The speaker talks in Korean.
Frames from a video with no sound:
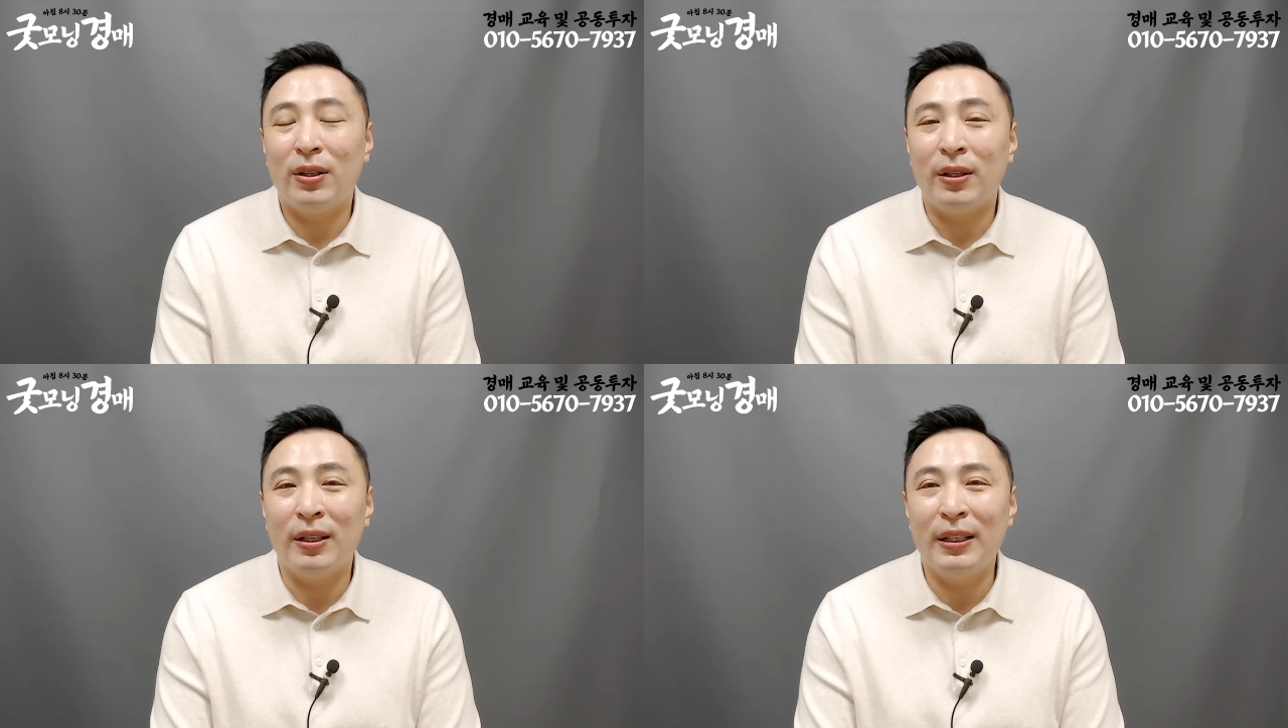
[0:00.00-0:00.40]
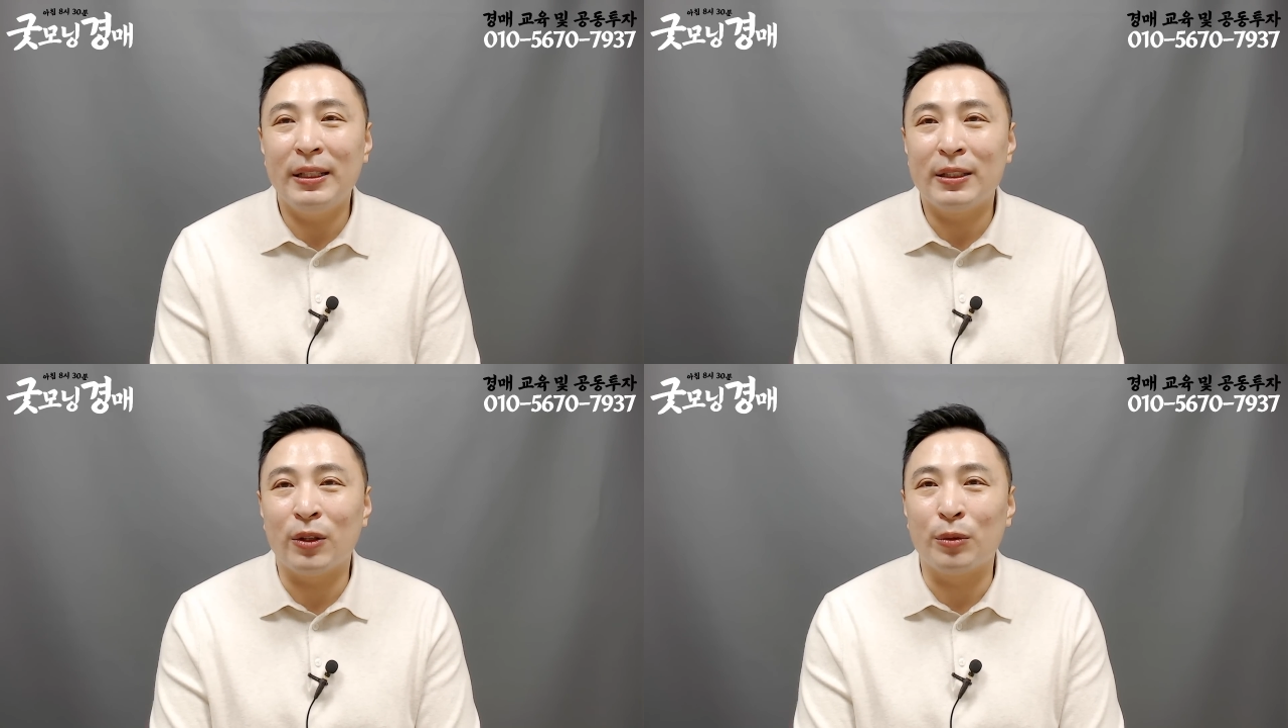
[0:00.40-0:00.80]
예?
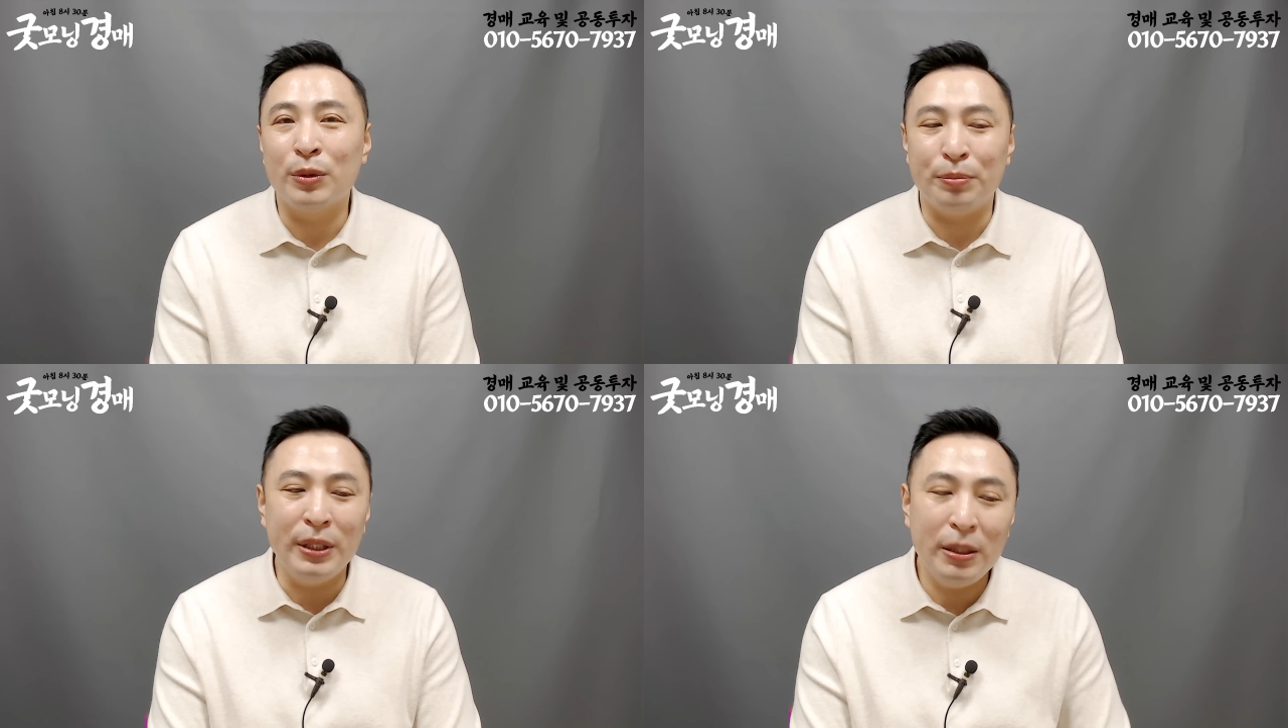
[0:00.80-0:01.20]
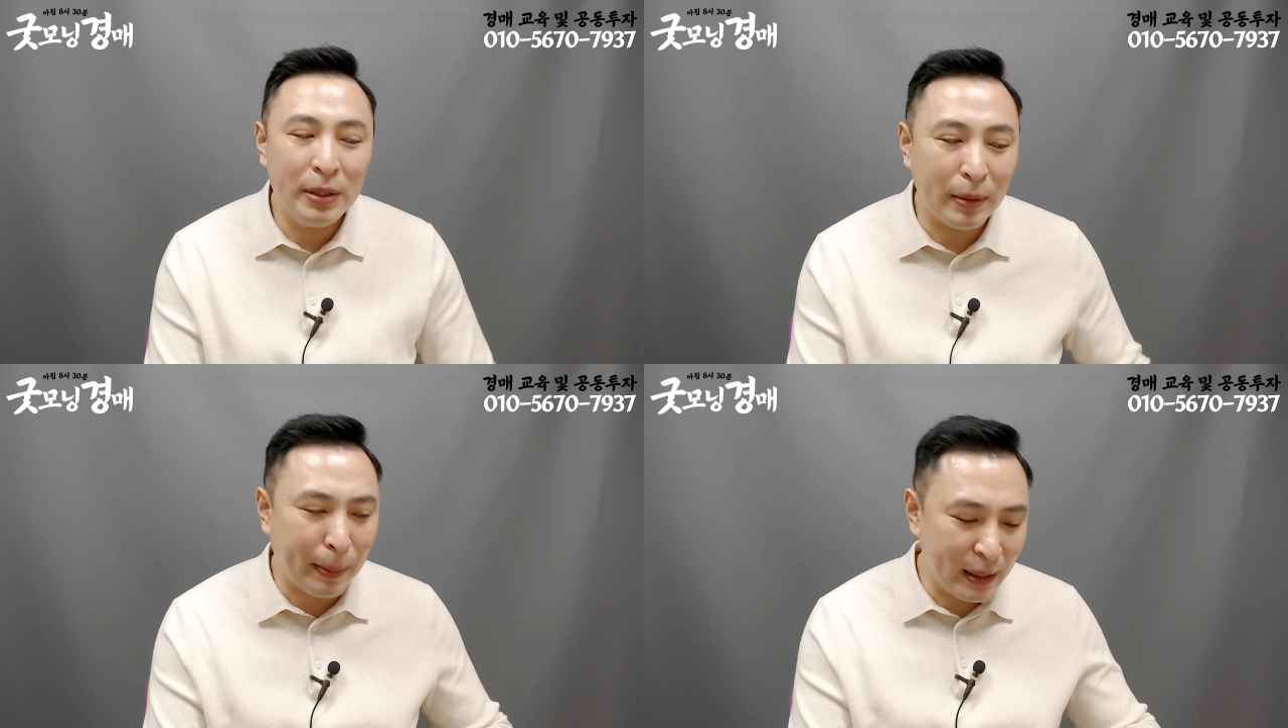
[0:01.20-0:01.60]
여러분 미리미리
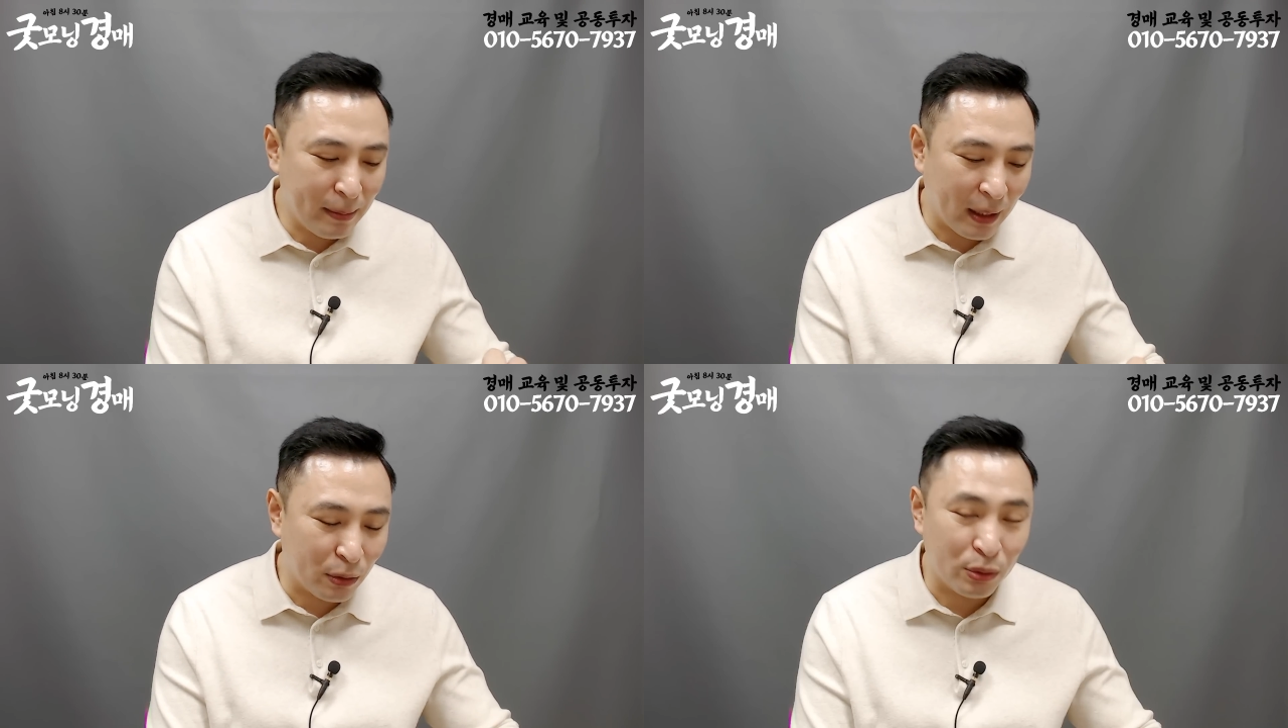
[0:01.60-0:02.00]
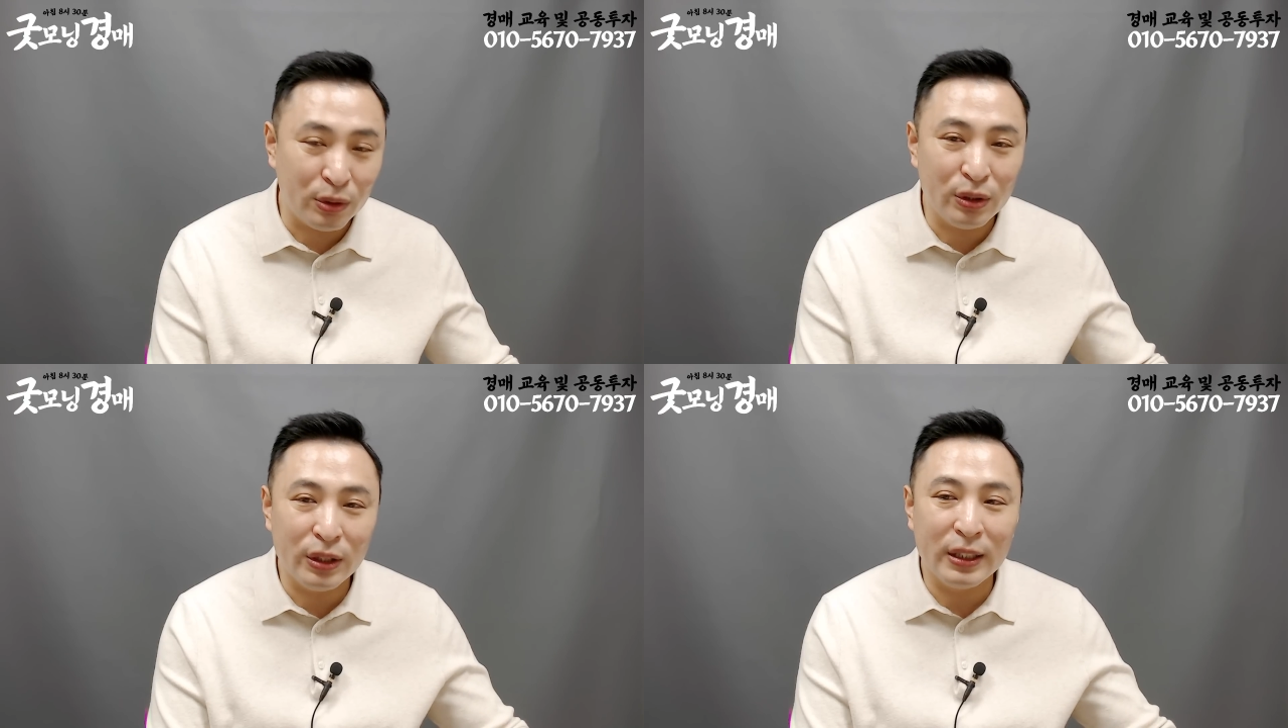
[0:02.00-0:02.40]
막 팔지 말고.